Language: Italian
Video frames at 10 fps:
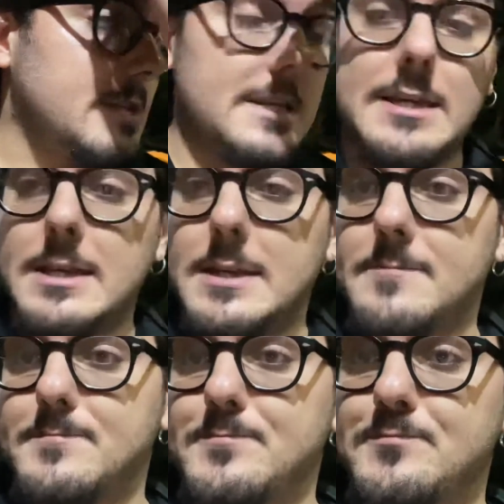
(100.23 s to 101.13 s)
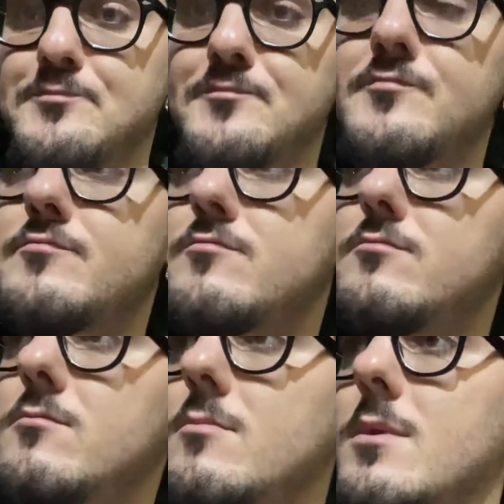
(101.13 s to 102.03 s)
di
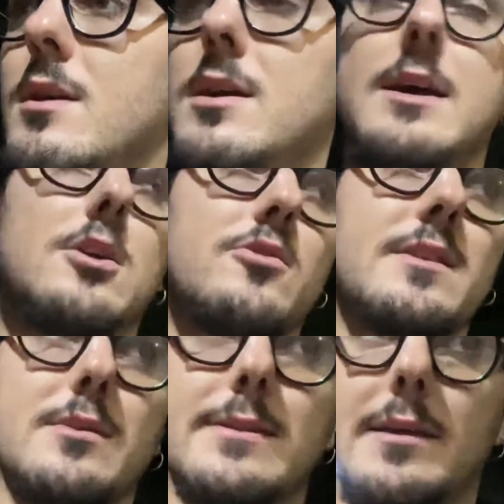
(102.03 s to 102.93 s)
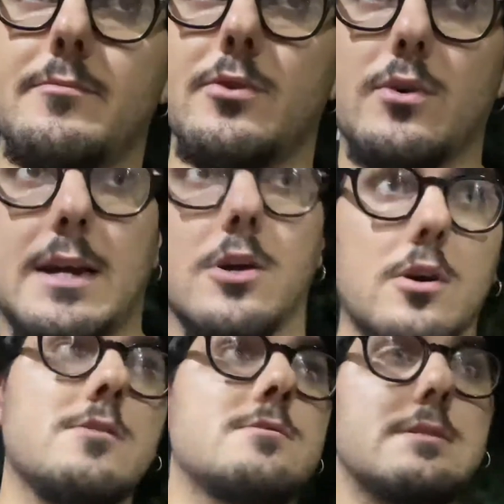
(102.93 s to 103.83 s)
eh, continuità in più,
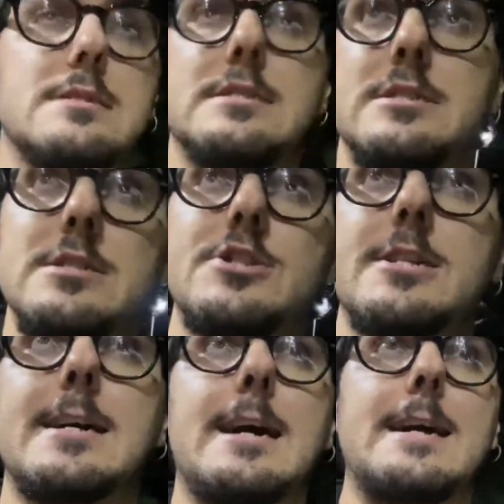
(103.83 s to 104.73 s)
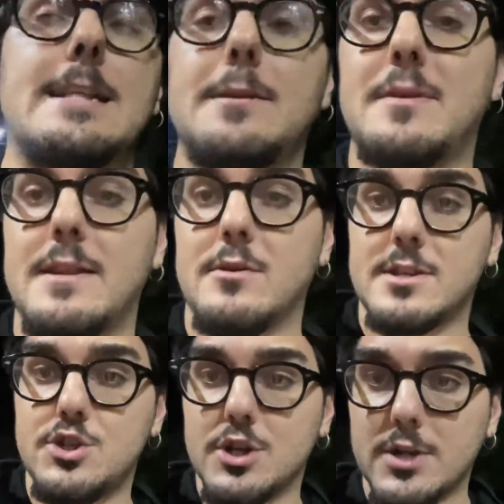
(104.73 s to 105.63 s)
ecco, eh, cercare di prendere
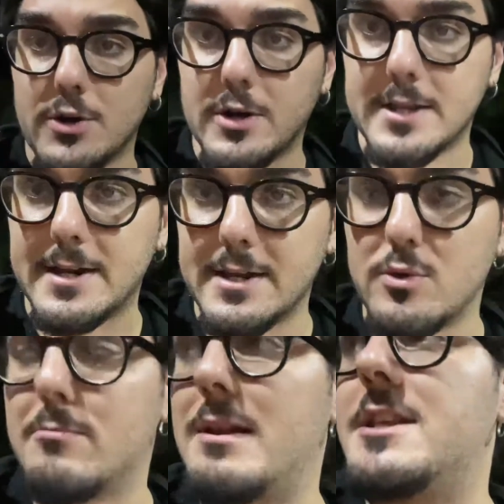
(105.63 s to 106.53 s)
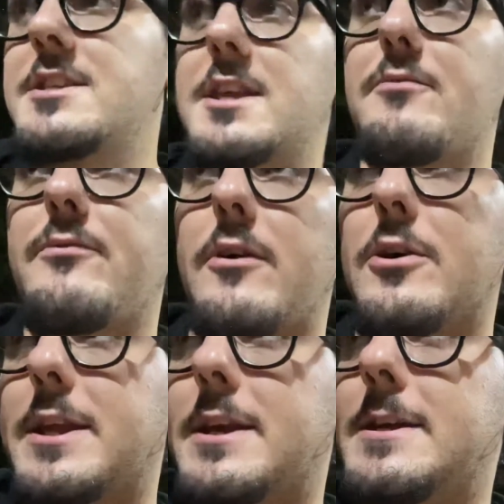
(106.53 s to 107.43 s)
questi giocatori, dargli due belli
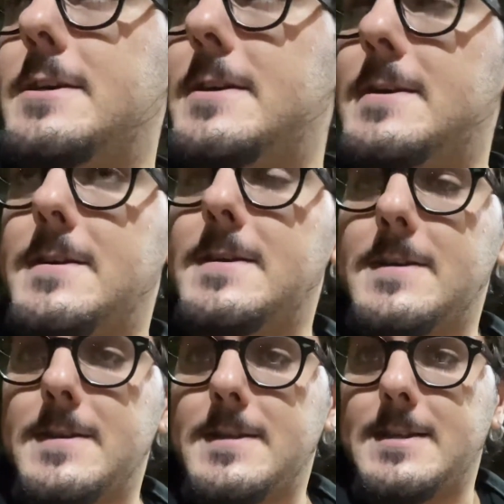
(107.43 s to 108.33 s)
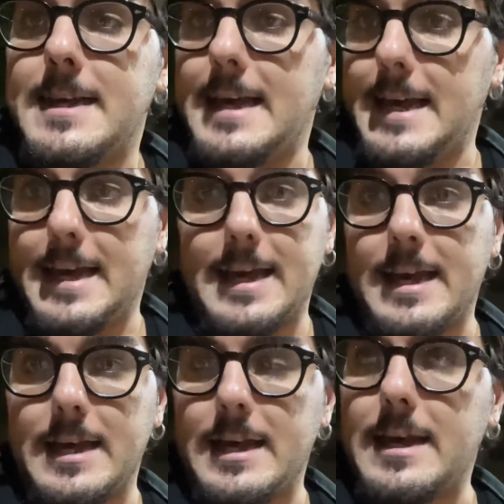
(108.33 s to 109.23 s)
schiaffoni
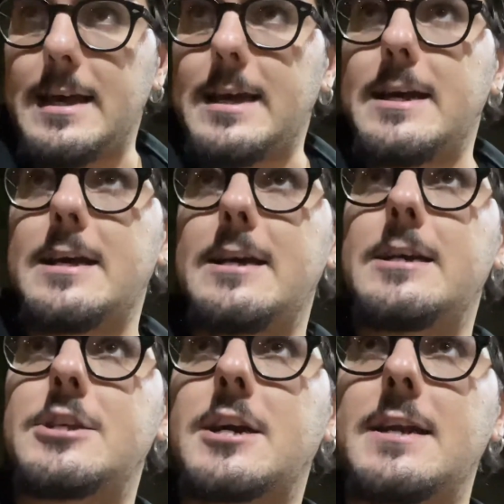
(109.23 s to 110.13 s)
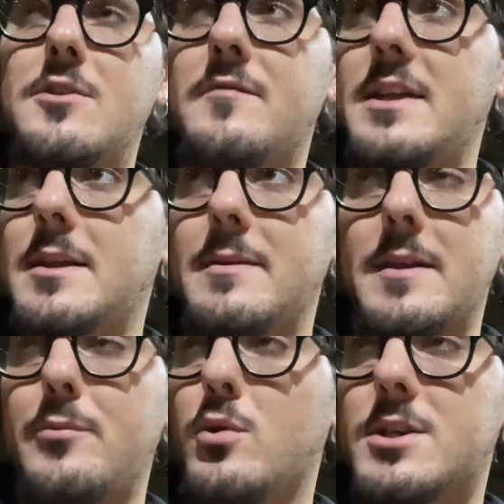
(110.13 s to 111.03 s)
e cercare di non fargli
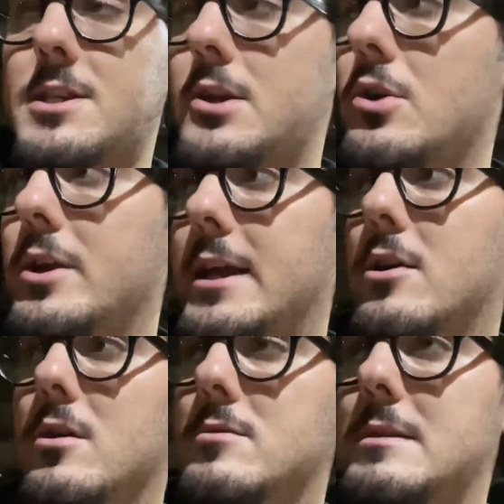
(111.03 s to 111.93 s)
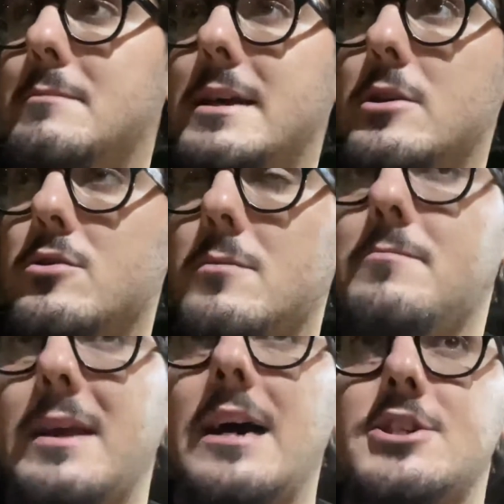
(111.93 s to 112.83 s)
ripetere più questi errori. Ecco, a me
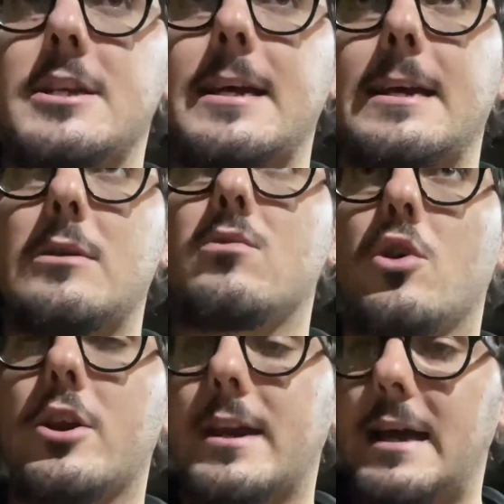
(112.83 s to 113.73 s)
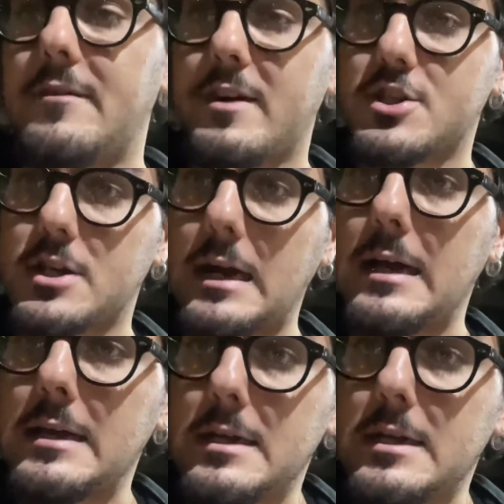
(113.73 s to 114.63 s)
non piace che un Correa faccia
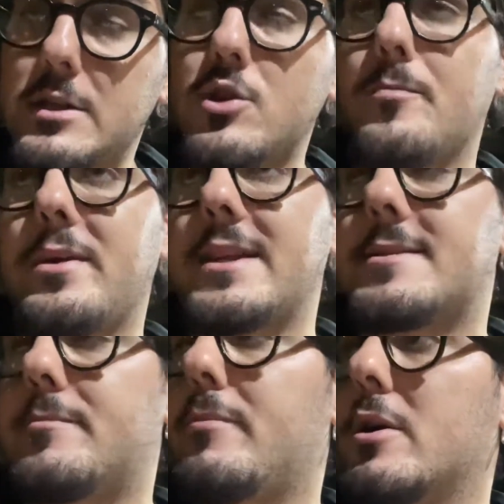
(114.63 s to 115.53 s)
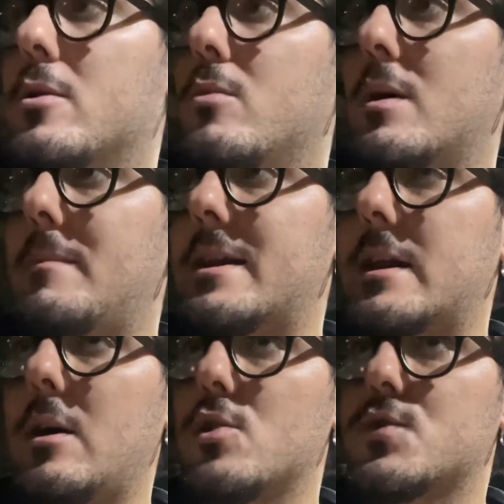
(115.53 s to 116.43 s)
doppiette e poi comunque per
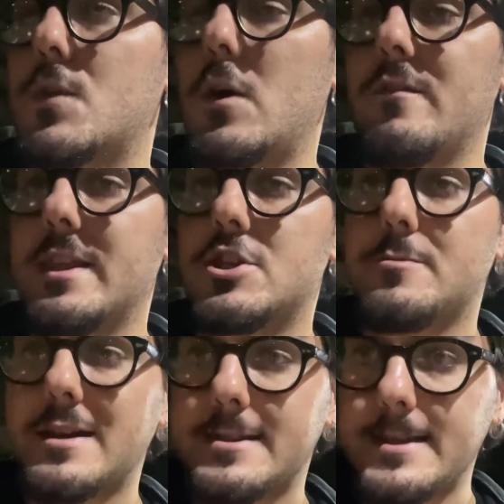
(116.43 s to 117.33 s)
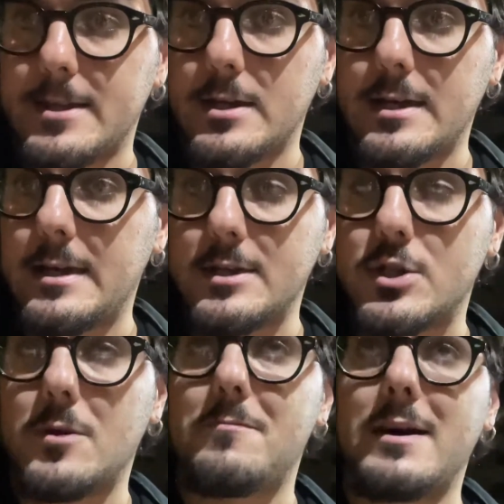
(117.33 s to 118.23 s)
8, 9, 10 partite
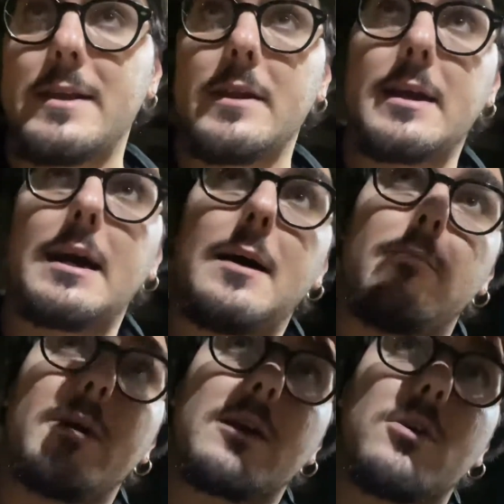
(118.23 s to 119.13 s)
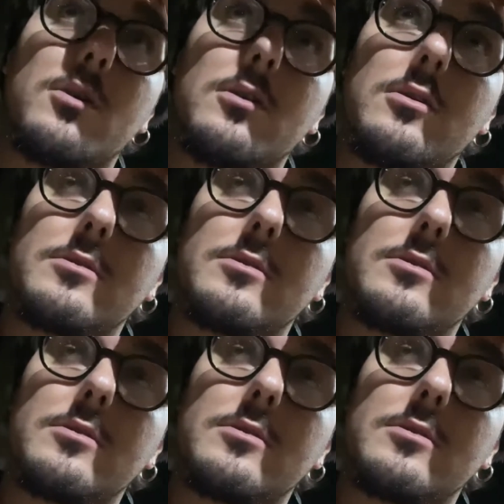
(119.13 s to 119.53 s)
scompare dal campo. Ecco,